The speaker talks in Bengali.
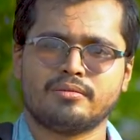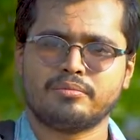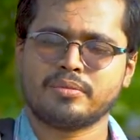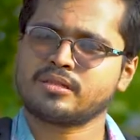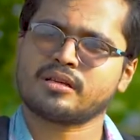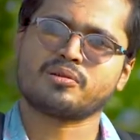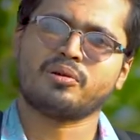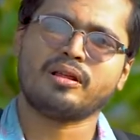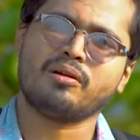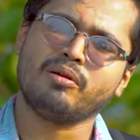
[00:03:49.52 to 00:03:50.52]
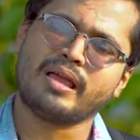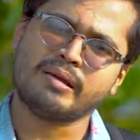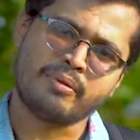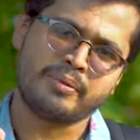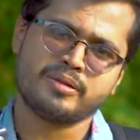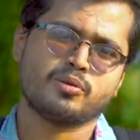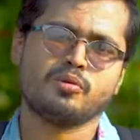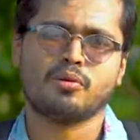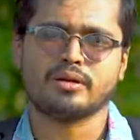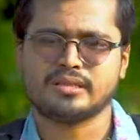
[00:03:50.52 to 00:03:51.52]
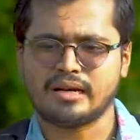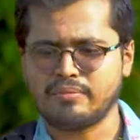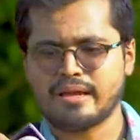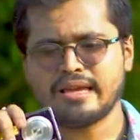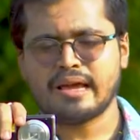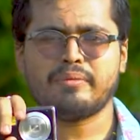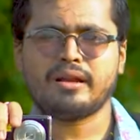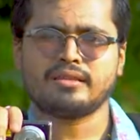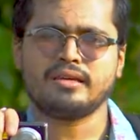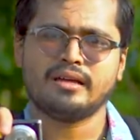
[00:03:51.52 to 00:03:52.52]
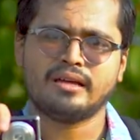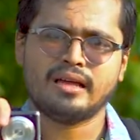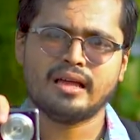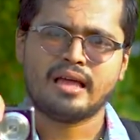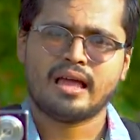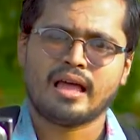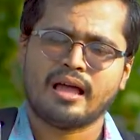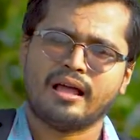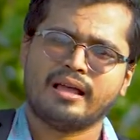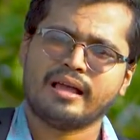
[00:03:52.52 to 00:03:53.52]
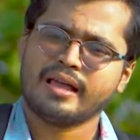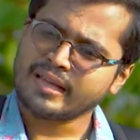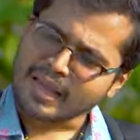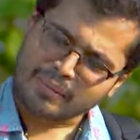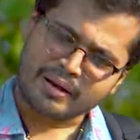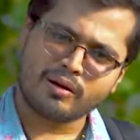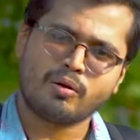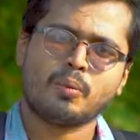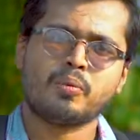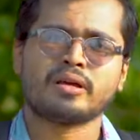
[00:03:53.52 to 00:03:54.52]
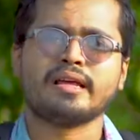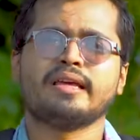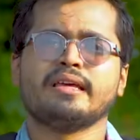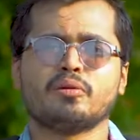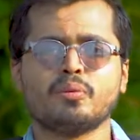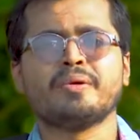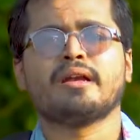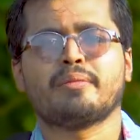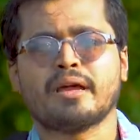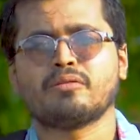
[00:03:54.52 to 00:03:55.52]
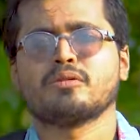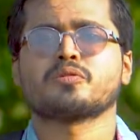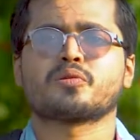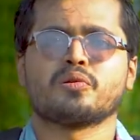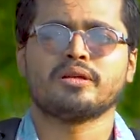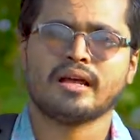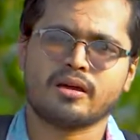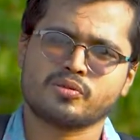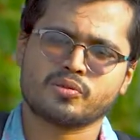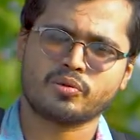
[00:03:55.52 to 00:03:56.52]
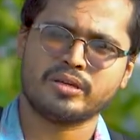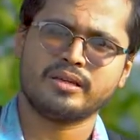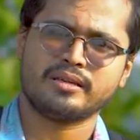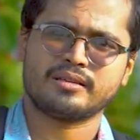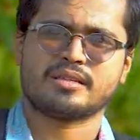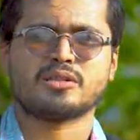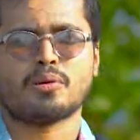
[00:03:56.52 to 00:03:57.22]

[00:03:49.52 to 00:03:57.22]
বিশ্বাস করে দেখো এইভাবেই শুরু করেছিলাম এই ক্যামেরা দিয়ে এই ক্যামেরার গল্প কি কি ইকুইপমেন্ট আমি এখন ইউজ করি না ইউজ করি সেই সব